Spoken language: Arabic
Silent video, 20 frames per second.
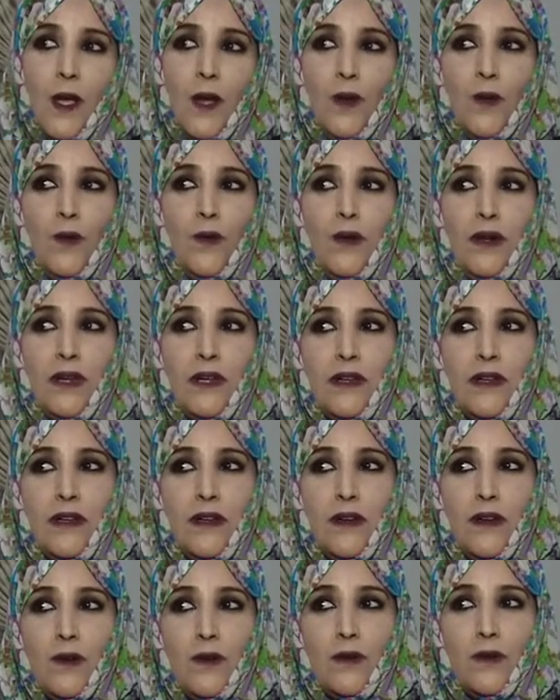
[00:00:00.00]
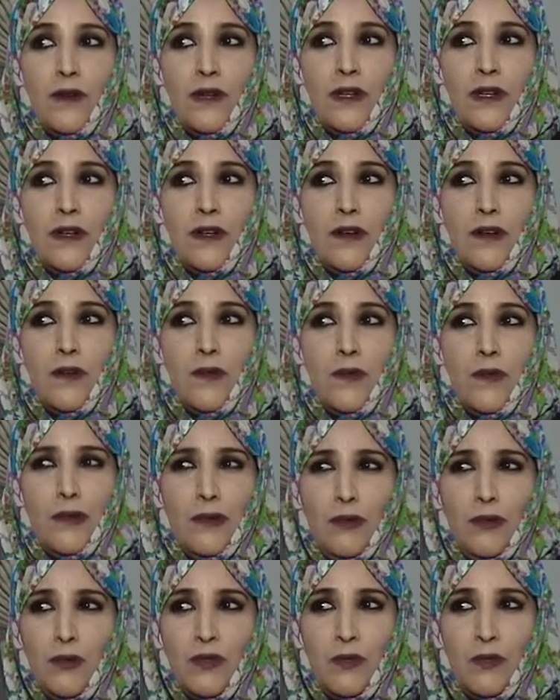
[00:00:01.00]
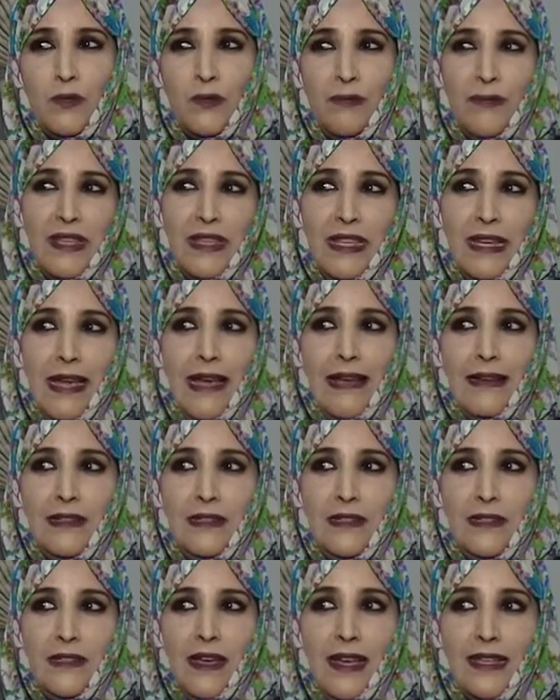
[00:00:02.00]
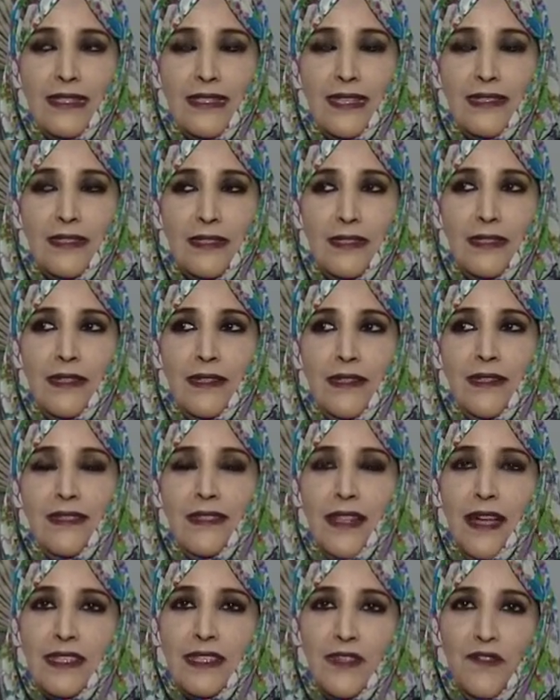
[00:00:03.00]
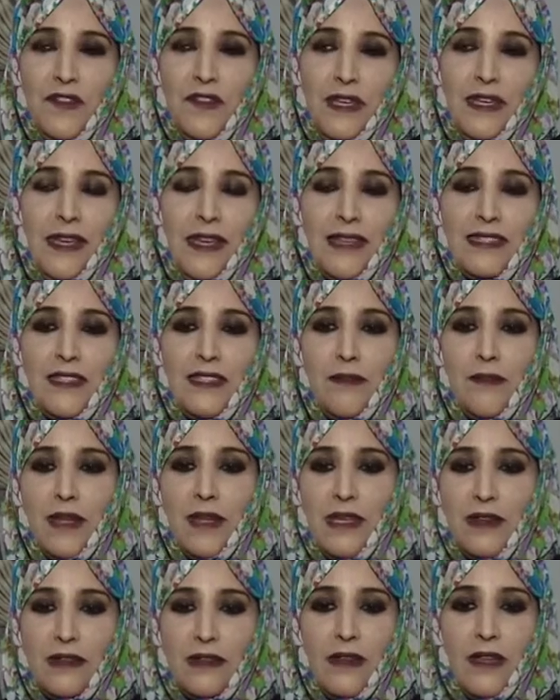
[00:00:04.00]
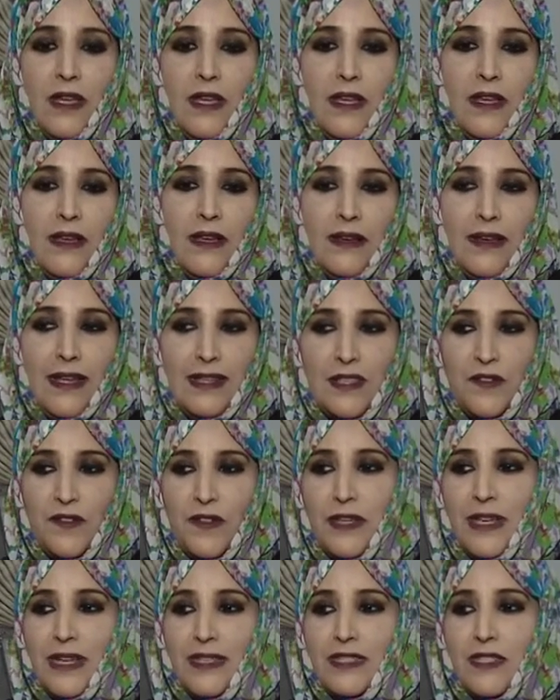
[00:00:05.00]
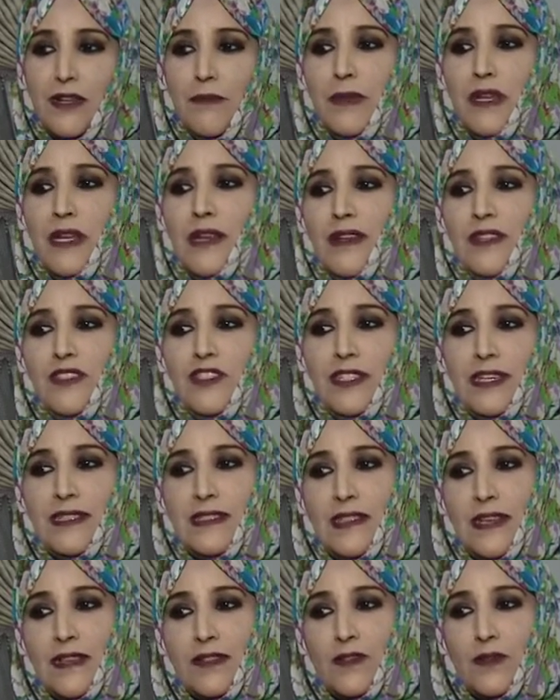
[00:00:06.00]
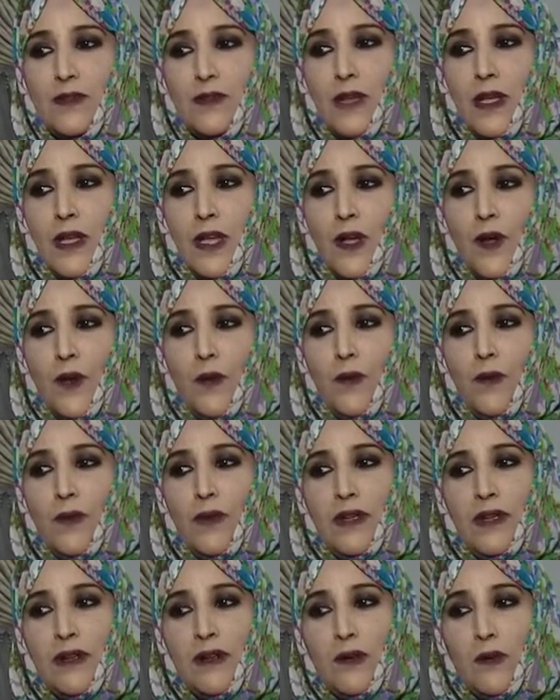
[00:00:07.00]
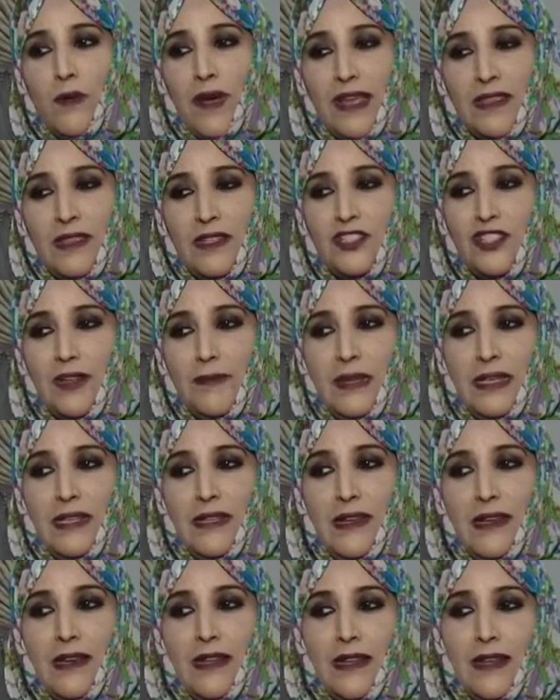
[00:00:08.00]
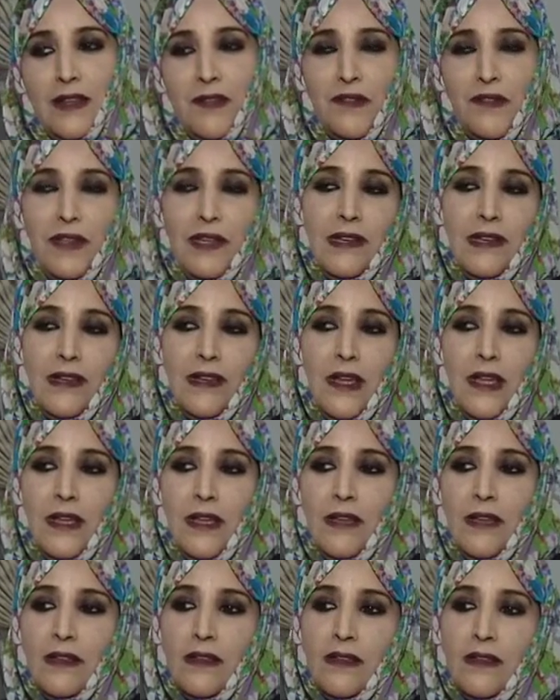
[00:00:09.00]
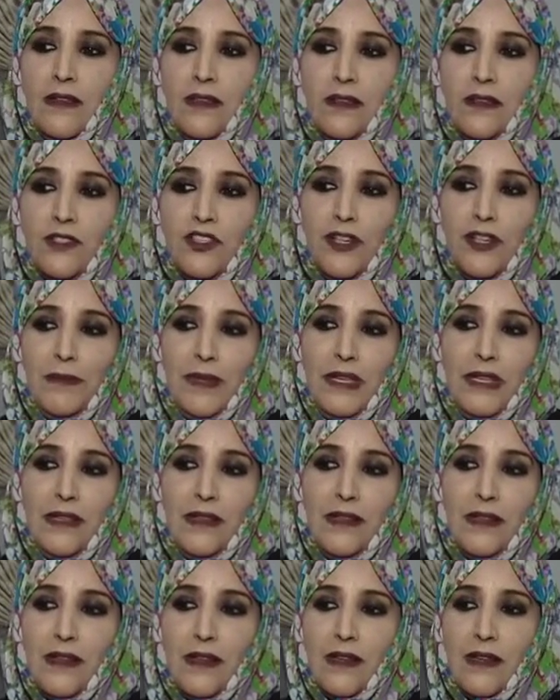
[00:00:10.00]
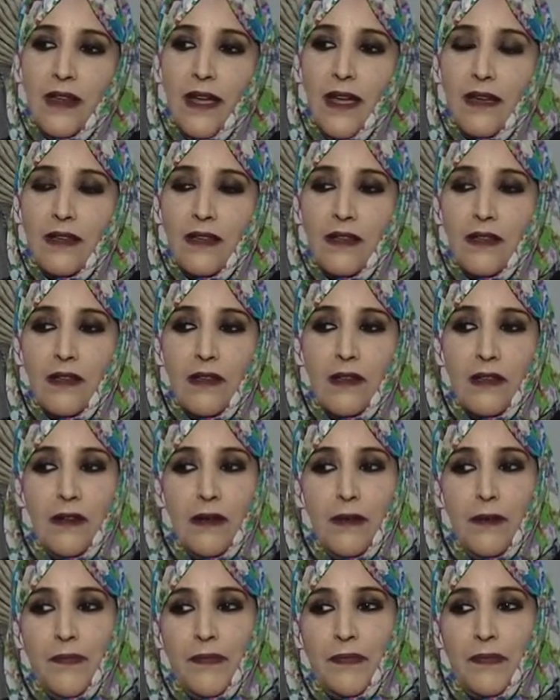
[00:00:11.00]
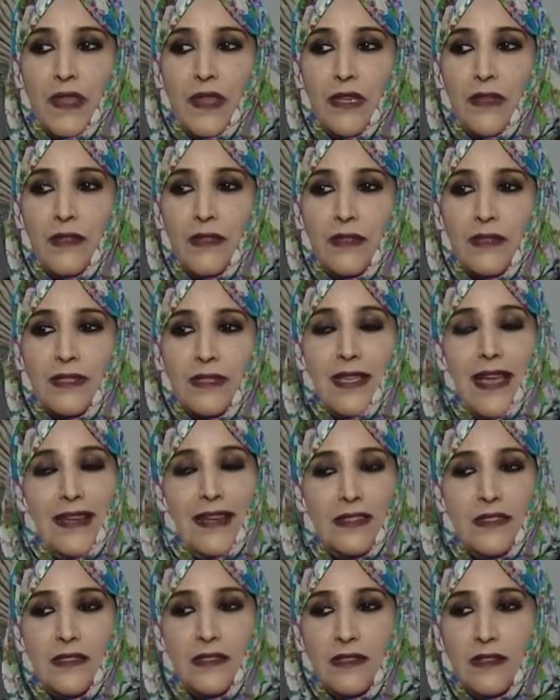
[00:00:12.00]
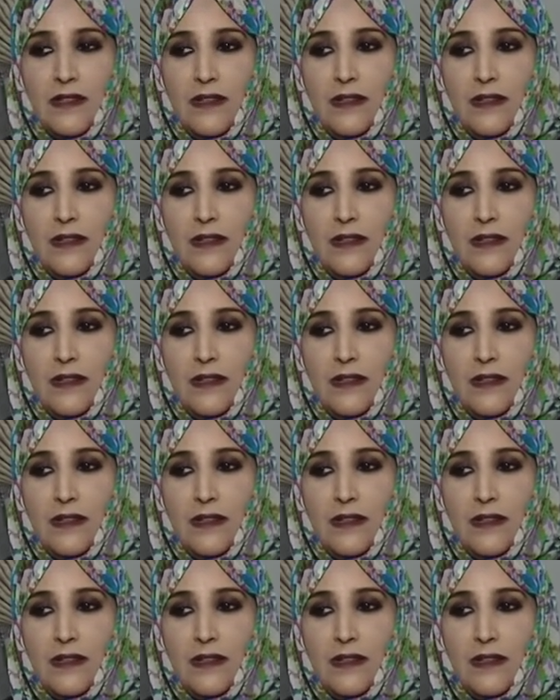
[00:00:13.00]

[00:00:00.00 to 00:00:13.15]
ومثل عني حسيت اني نقد نعطي فيه ياسر من نعطي فيه ياسر من الانجازات وهذه الجمعيه اللي انا فيها آه، جمعيه الحقيقه آه، ساعدت